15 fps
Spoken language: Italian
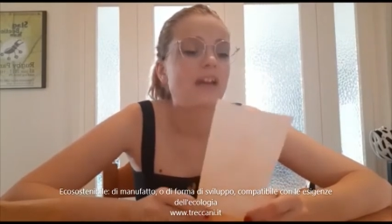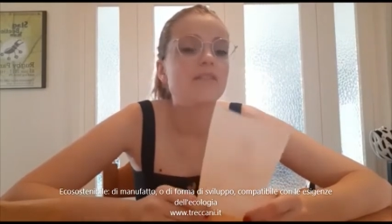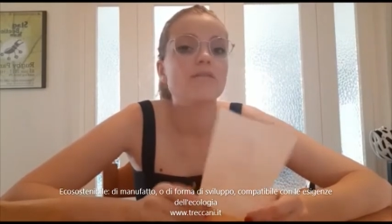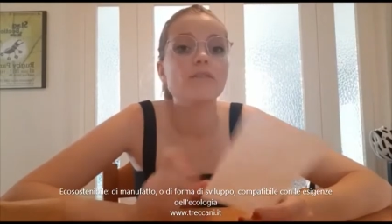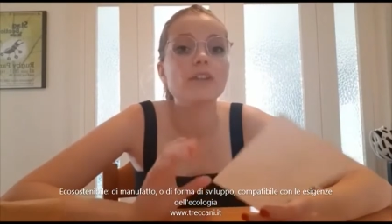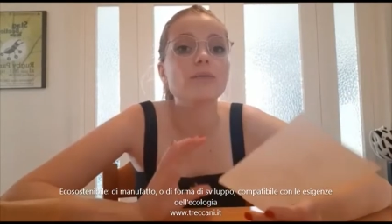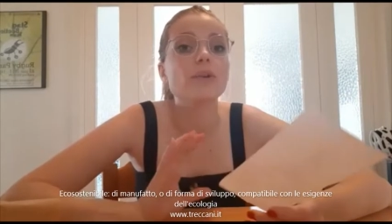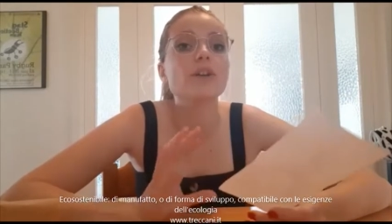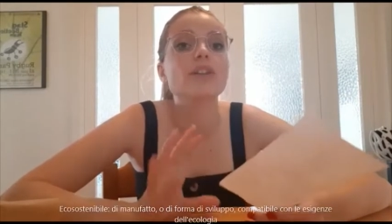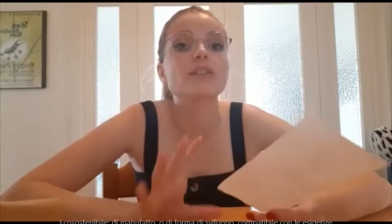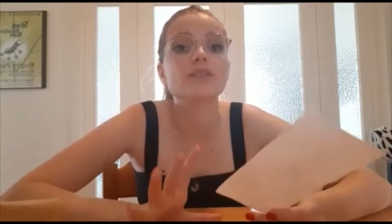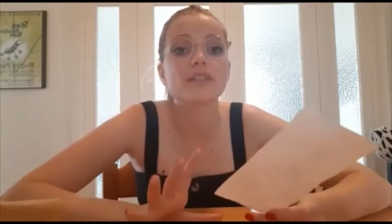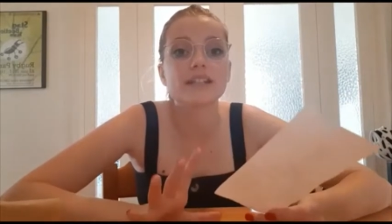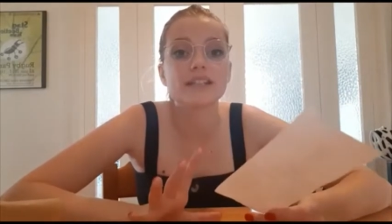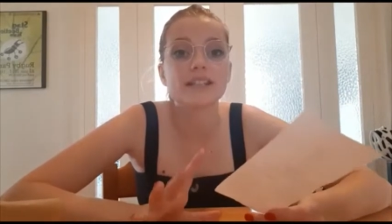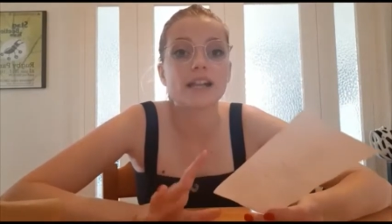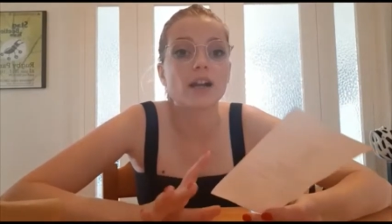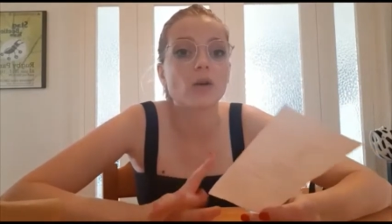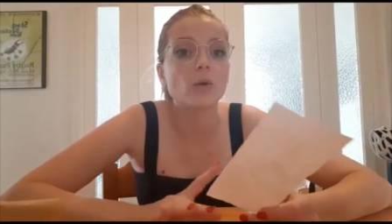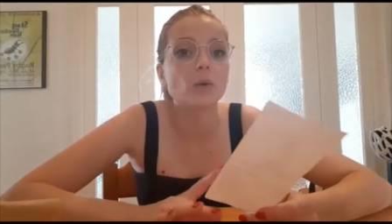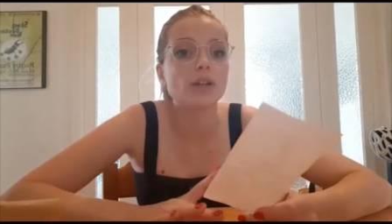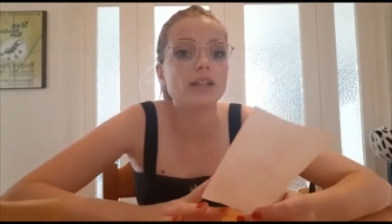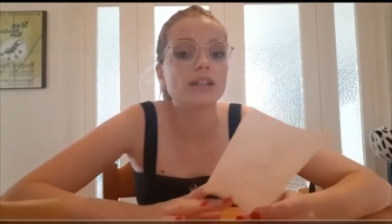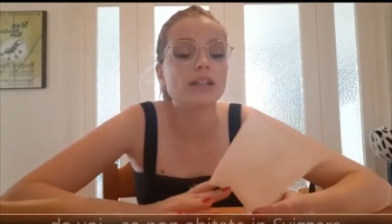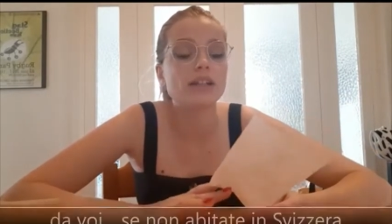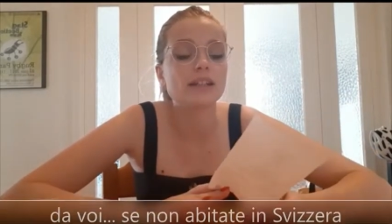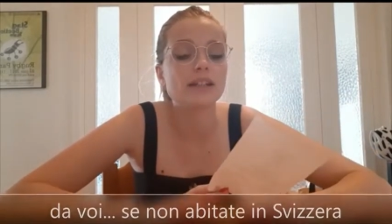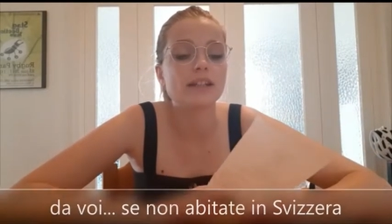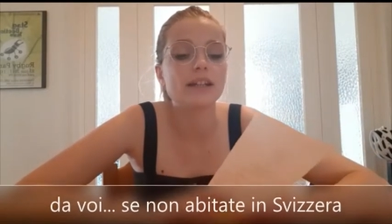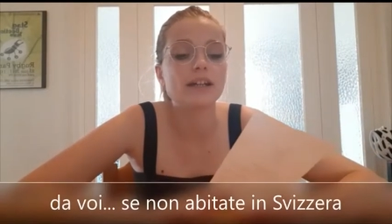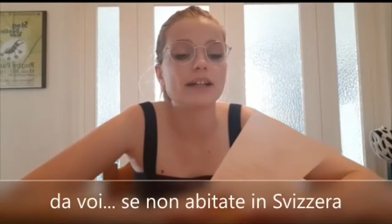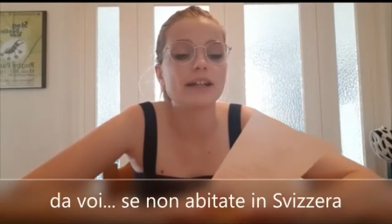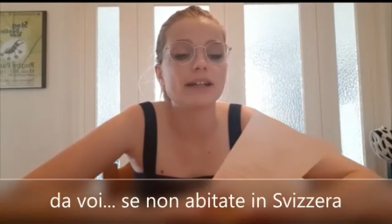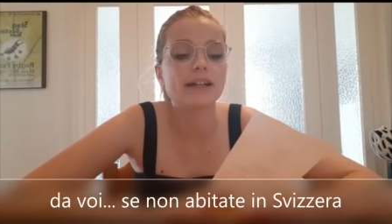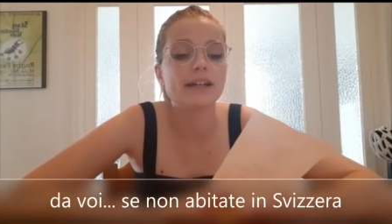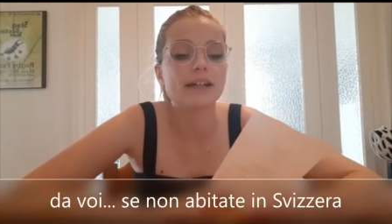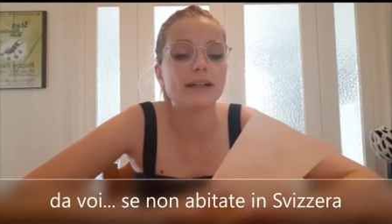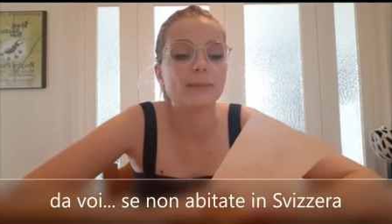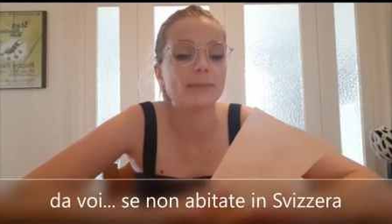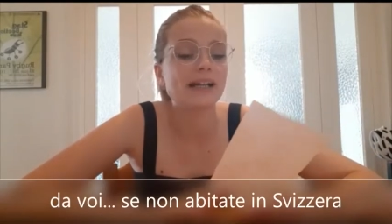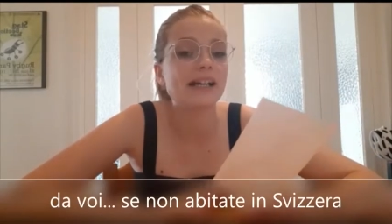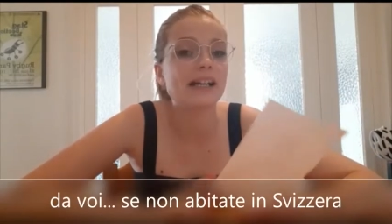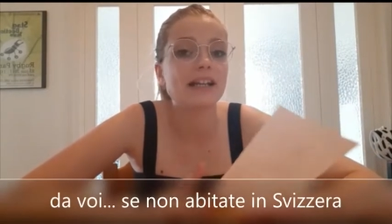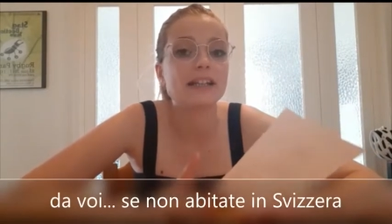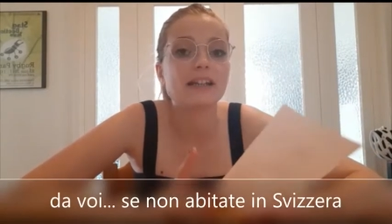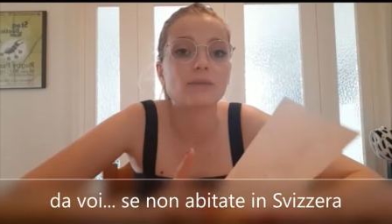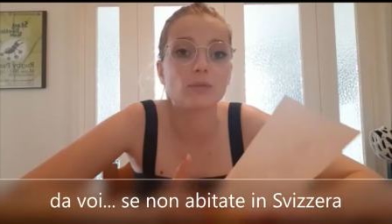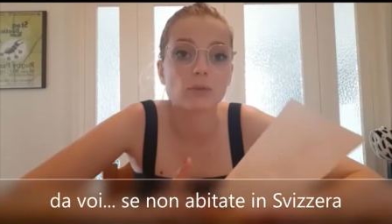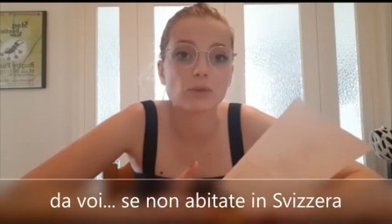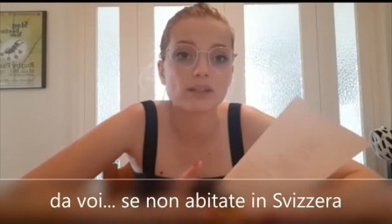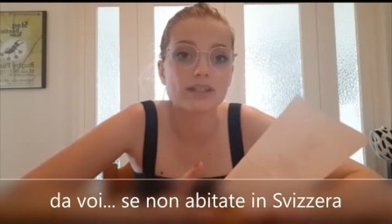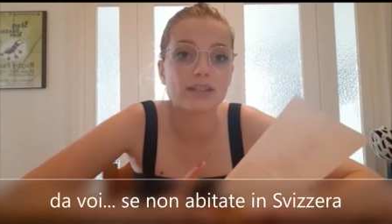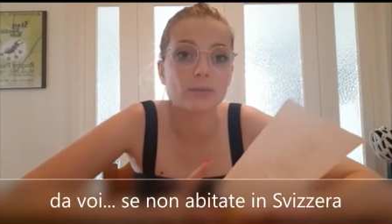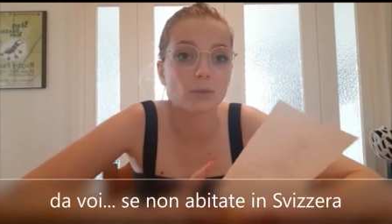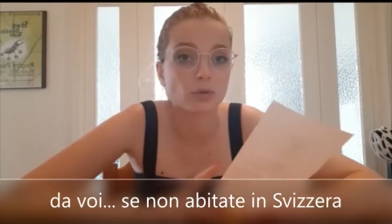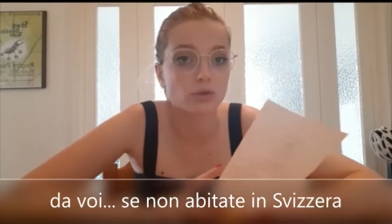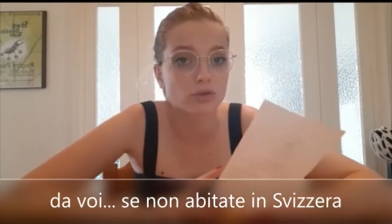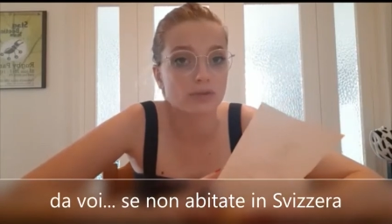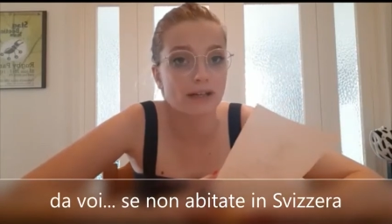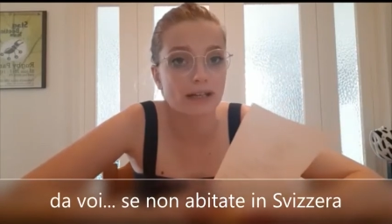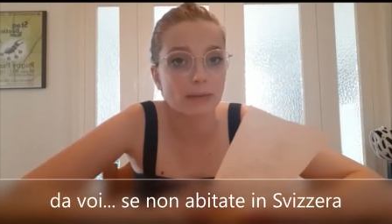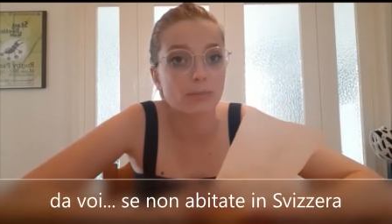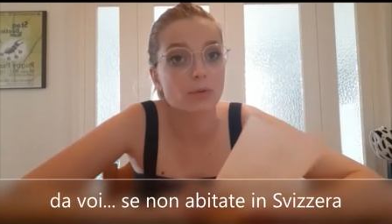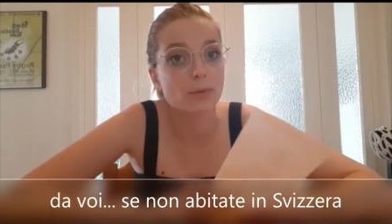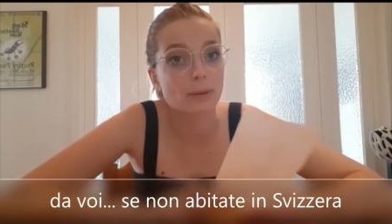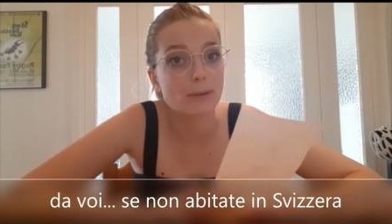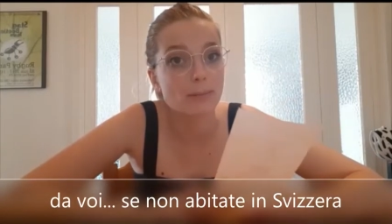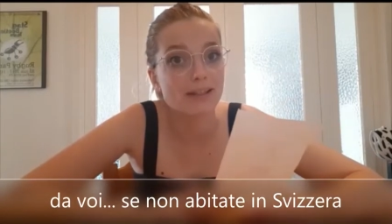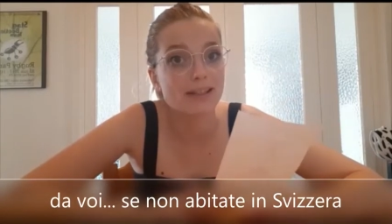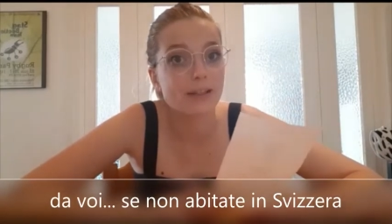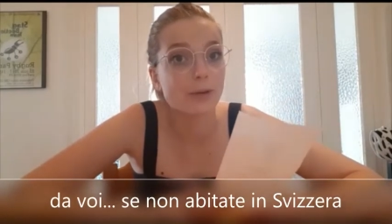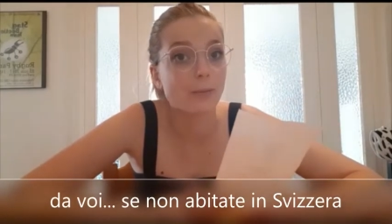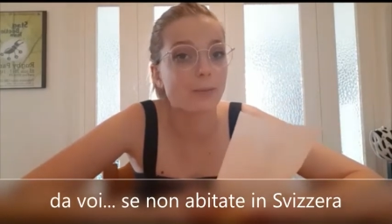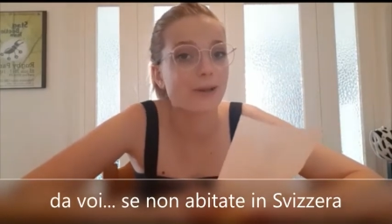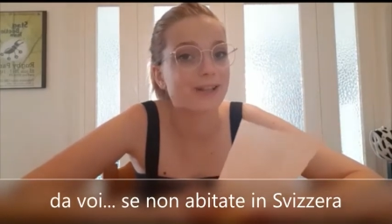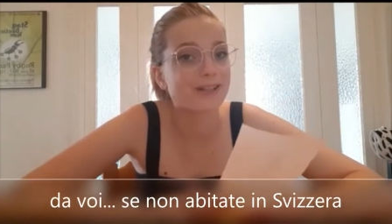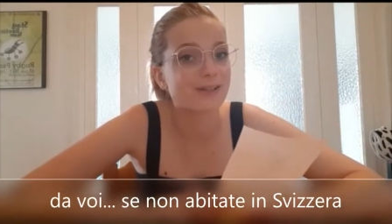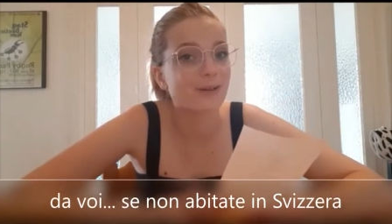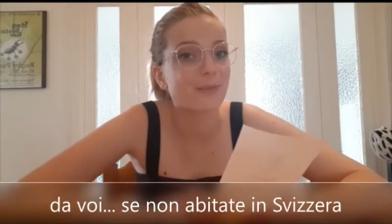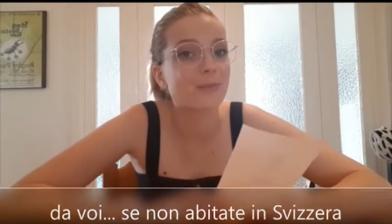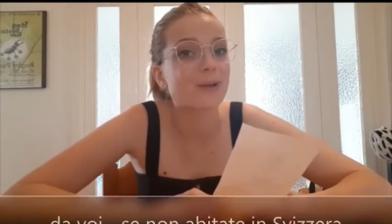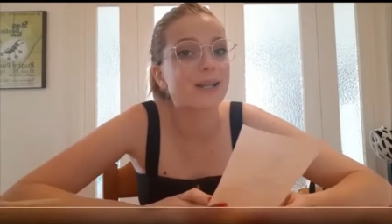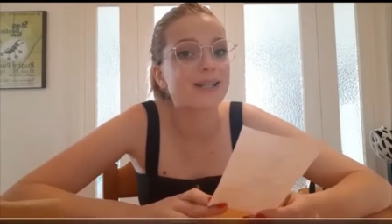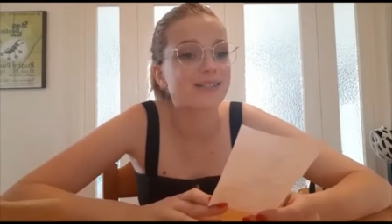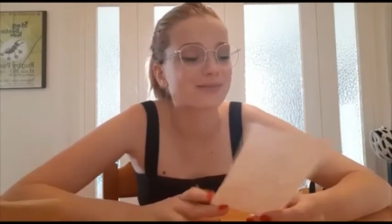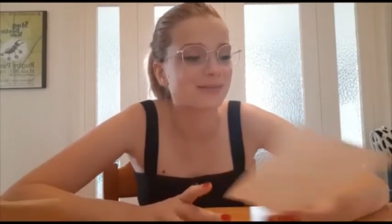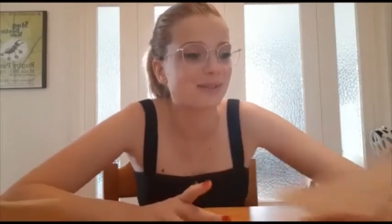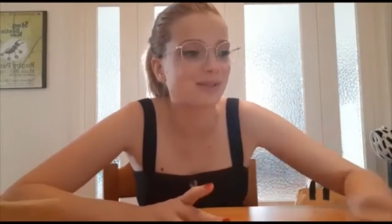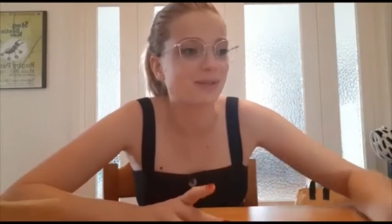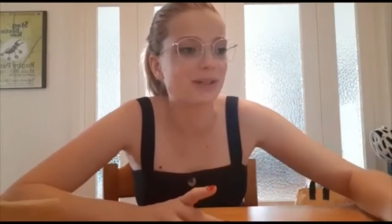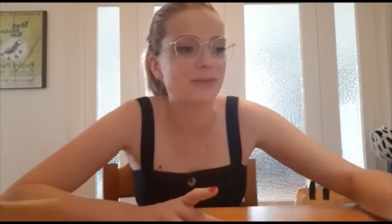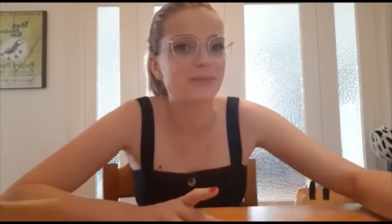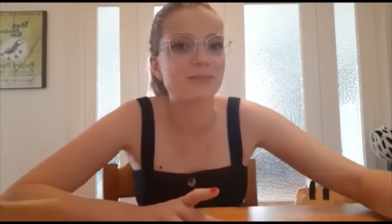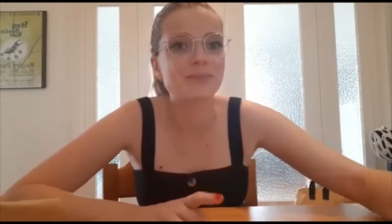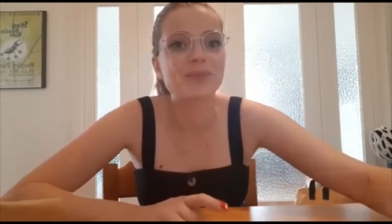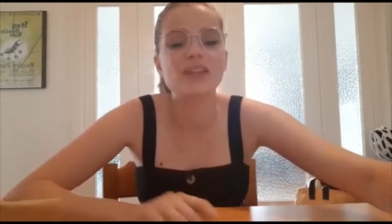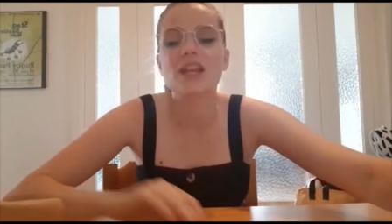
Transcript: Vivo in Svizzera, quindi eh, magari da voi si può trovare probabilmente a un, a un prezzo minore.